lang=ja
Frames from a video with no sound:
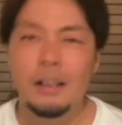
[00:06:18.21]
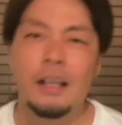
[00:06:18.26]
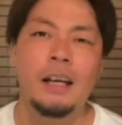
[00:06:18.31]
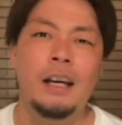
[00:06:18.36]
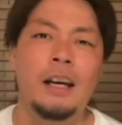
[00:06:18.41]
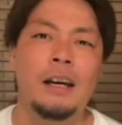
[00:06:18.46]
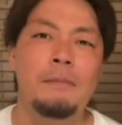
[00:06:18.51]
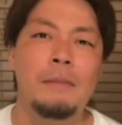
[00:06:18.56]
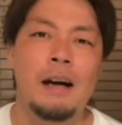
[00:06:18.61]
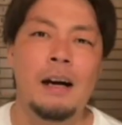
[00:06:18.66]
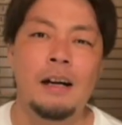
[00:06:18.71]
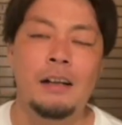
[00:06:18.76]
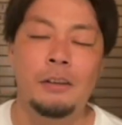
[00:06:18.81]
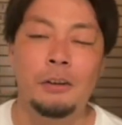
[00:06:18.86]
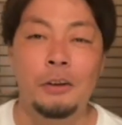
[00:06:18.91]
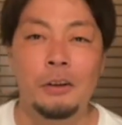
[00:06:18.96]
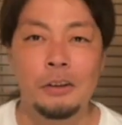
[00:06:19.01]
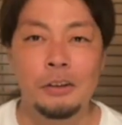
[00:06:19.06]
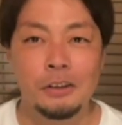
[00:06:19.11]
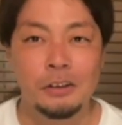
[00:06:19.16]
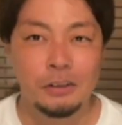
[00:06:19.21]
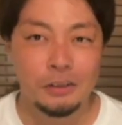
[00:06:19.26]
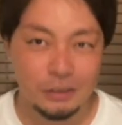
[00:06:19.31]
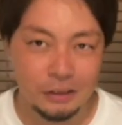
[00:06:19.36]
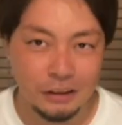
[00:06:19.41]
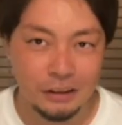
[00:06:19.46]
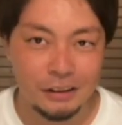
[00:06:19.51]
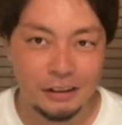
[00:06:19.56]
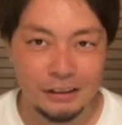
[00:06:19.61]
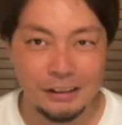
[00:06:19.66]
で、まあ、どういう風
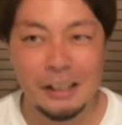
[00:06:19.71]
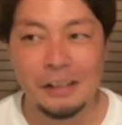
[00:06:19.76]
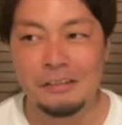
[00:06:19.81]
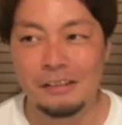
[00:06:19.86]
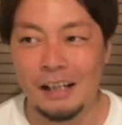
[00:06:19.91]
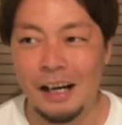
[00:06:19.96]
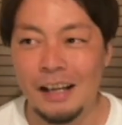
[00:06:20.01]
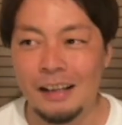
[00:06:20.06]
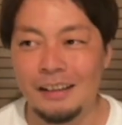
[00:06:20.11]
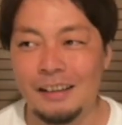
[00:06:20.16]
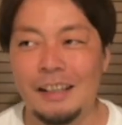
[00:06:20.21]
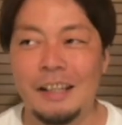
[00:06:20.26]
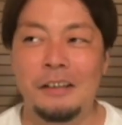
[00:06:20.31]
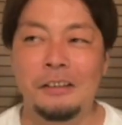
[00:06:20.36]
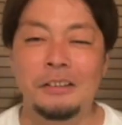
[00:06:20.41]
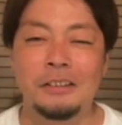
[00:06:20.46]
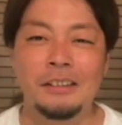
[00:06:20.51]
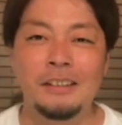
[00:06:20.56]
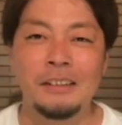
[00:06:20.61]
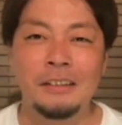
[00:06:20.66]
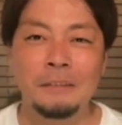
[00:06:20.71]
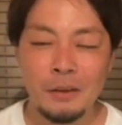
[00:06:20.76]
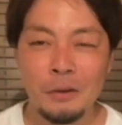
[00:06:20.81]
にしていくかっていう、